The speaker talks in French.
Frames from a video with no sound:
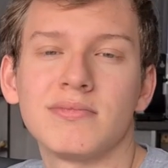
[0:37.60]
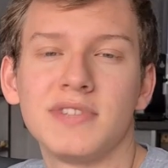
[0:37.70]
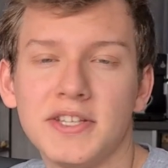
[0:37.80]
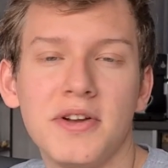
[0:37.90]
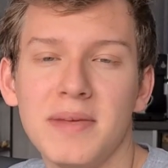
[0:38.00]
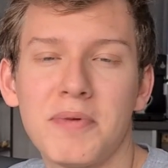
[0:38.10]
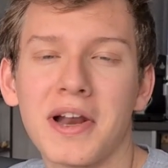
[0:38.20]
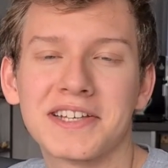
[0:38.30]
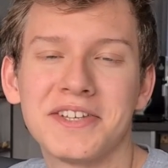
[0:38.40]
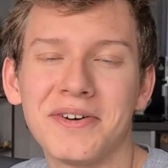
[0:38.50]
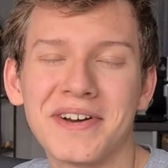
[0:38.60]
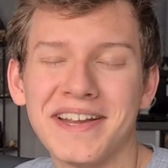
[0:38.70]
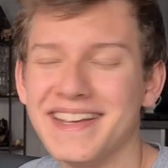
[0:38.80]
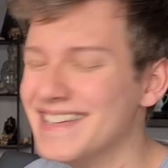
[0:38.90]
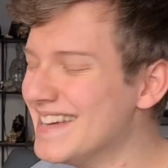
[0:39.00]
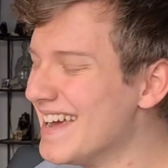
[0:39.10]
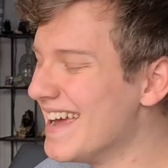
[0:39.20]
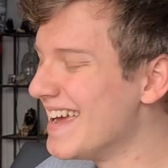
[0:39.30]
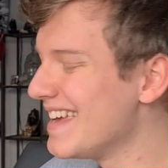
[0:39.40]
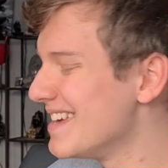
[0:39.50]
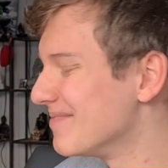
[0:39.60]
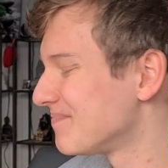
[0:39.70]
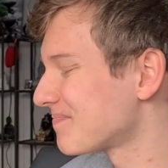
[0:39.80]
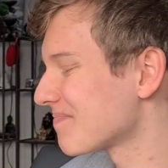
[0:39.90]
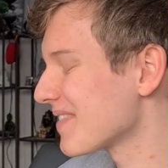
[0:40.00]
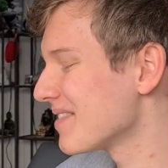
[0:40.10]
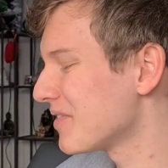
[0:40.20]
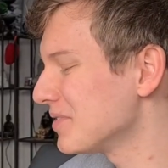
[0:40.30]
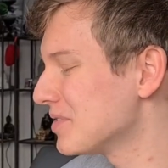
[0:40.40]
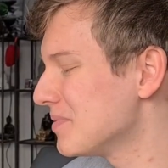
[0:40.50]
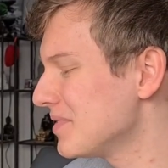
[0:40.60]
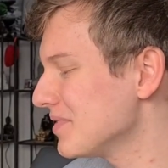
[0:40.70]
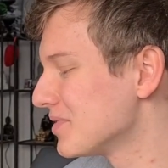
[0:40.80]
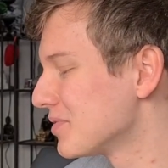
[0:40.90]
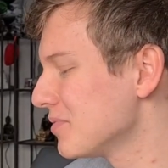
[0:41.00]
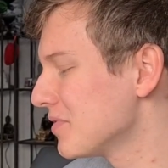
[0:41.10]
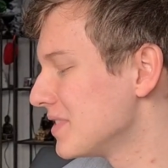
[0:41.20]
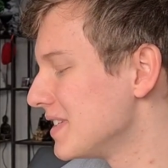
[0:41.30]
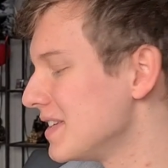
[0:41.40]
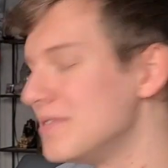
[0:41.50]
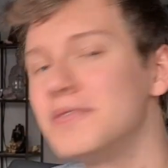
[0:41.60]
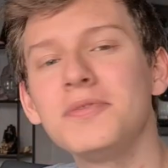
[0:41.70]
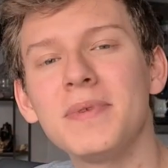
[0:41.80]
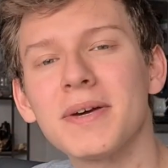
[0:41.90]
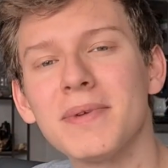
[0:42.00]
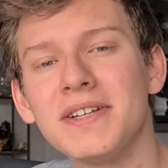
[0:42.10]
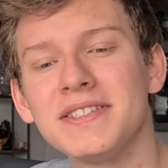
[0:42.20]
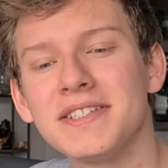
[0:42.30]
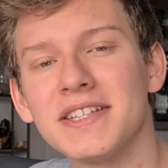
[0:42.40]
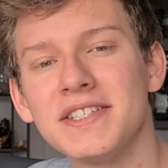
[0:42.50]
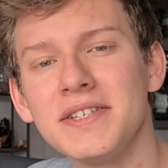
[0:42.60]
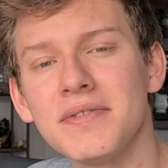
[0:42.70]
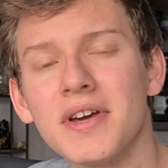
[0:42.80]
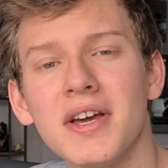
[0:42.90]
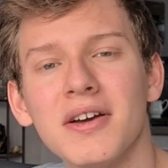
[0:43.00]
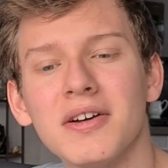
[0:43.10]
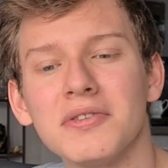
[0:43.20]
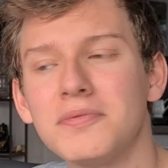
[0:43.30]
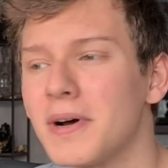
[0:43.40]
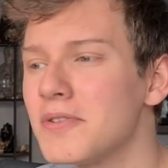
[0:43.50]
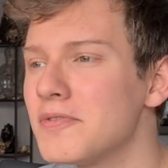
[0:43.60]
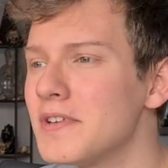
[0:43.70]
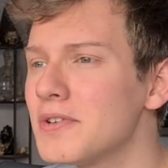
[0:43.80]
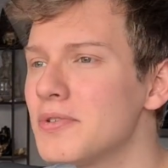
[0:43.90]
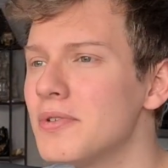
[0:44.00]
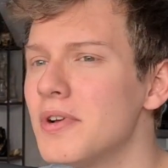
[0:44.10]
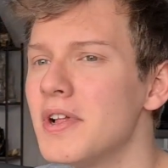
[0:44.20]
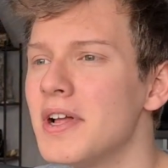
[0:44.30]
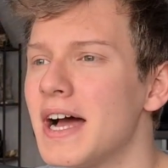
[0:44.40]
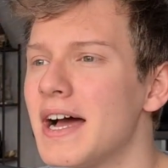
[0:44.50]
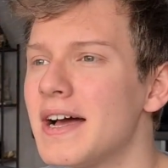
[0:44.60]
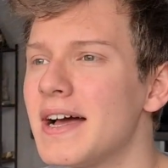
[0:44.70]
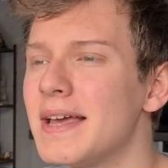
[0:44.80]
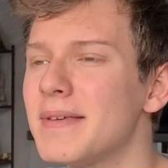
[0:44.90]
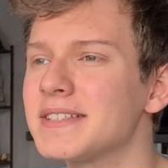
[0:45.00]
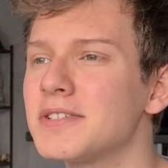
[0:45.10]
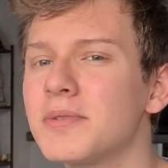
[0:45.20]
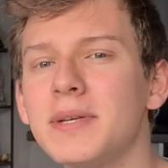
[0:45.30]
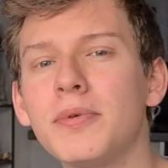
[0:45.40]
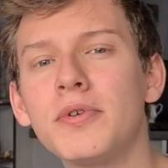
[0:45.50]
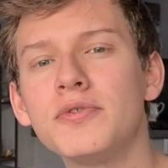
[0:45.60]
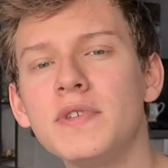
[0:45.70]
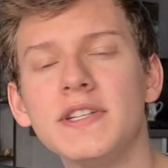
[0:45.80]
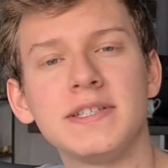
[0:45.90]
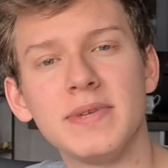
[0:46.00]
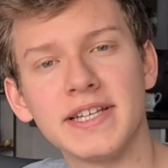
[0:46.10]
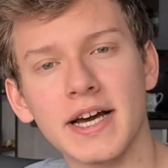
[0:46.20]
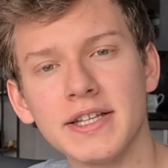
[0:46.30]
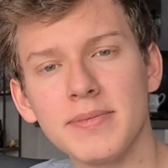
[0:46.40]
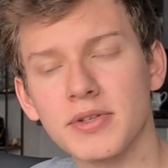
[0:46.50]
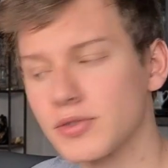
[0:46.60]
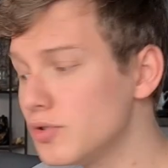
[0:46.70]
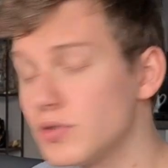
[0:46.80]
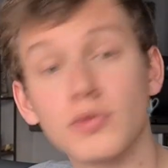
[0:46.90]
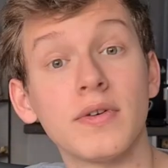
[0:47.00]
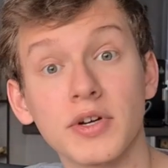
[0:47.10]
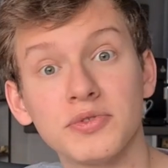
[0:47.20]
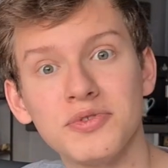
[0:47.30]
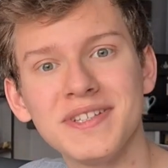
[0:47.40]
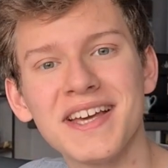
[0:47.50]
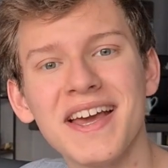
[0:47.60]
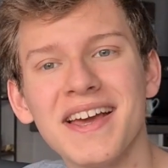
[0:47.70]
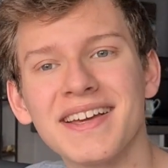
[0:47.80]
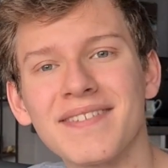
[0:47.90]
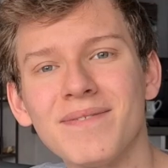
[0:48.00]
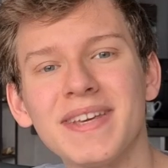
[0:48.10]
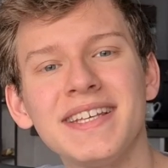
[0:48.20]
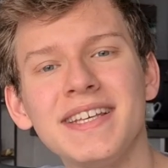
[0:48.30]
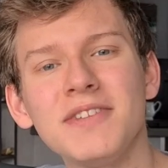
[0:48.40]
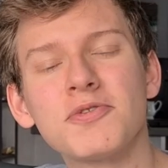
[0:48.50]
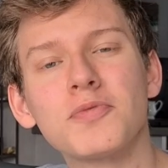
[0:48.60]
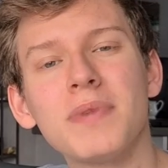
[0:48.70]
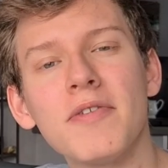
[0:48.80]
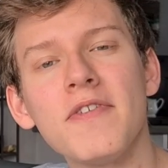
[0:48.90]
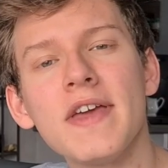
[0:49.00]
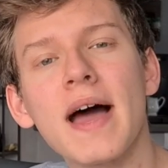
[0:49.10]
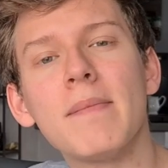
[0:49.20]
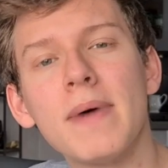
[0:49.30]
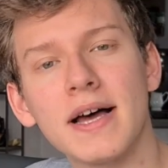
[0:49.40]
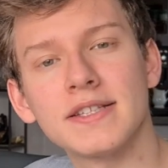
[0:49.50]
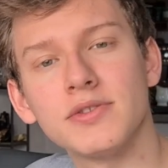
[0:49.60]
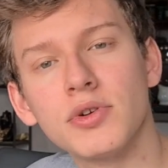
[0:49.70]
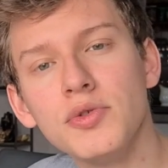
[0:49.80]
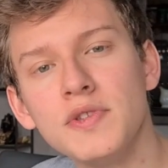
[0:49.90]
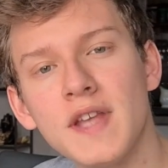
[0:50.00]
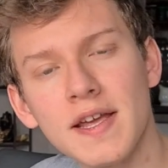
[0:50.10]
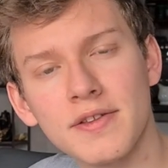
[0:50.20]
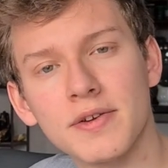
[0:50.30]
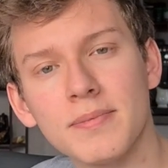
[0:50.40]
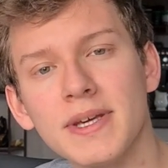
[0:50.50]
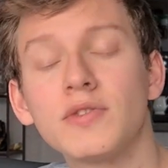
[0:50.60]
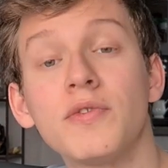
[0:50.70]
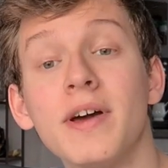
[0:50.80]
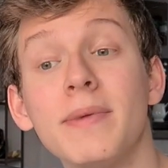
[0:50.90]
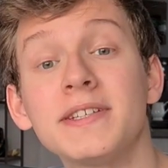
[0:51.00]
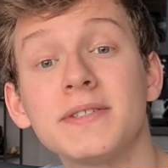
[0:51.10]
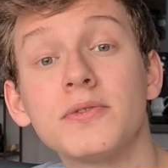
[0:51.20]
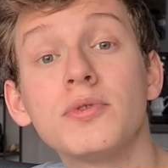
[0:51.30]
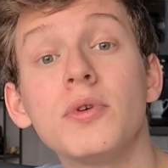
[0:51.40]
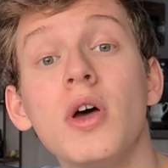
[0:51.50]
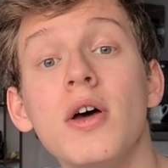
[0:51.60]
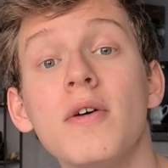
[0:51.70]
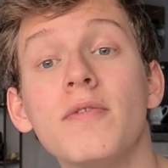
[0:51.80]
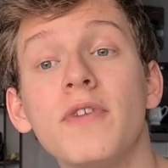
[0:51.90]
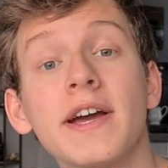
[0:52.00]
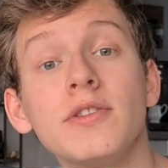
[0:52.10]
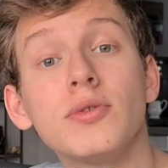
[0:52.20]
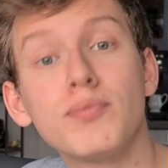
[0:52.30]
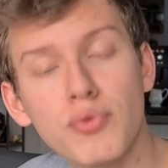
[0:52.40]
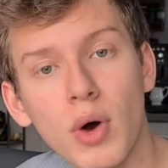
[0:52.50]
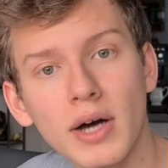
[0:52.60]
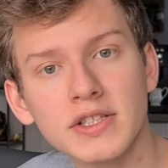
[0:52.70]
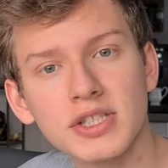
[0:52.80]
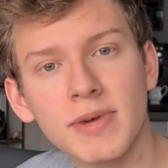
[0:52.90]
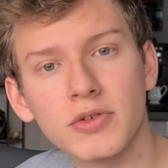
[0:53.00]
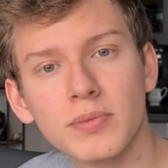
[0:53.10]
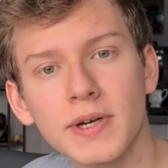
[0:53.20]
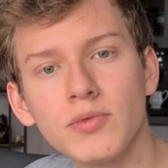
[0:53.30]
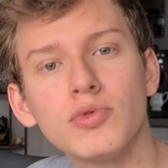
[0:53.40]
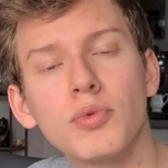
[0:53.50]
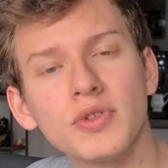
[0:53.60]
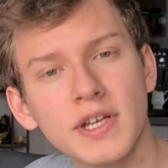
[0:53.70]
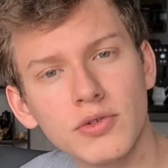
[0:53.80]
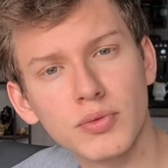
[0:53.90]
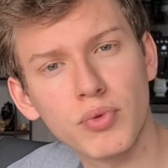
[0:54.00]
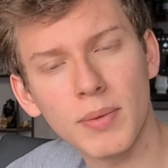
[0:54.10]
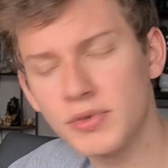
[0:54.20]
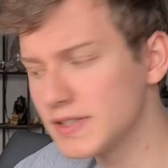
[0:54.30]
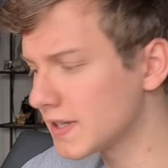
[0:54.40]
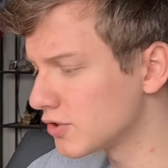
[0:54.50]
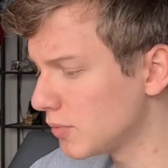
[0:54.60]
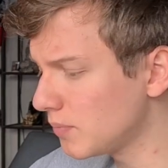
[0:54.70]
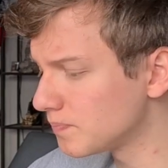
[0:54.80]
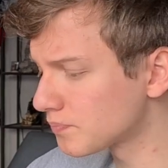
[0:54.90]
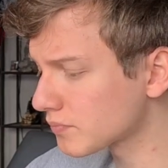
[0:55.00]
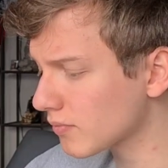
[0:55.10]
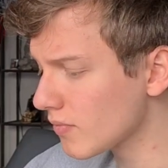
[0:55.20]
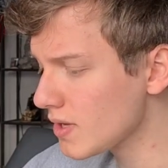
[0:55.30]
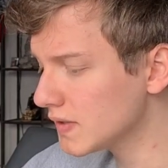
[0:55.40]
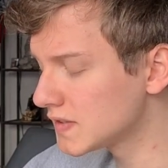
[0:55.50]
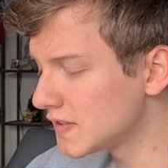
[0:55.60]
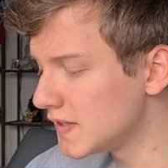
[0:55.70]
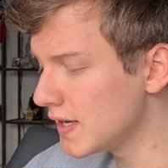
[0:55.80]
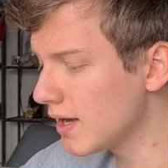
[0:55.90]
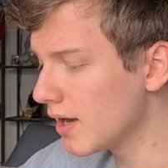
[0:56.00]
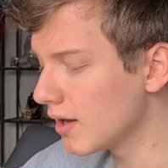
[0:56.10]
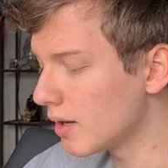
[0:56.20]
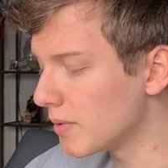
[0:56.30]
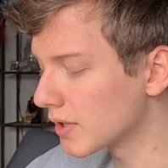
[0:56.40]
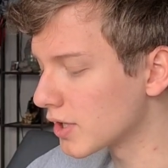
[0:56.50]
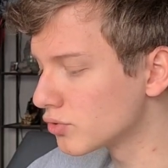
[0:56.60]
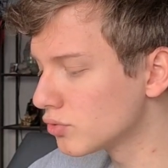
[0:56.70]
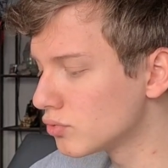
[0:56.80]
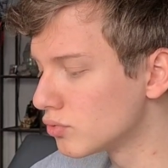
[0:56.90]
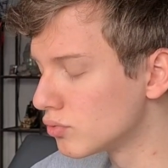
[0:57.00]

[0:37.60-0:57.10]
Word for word: Désolé pour l'accent anglais. Et franchement je trouve que c'était une super belle initiative euh, de par le fait que eh ce sont des produits, des similicardés bien entendu, ce qu'on va voir tout de suite, mais qui ne sont pas faits à base de gluten, mais qui sont faits à base de farine de pois, si j'ai bien compris, ou de protéines de pois plus exactement ce qui est eh bien, quelque chose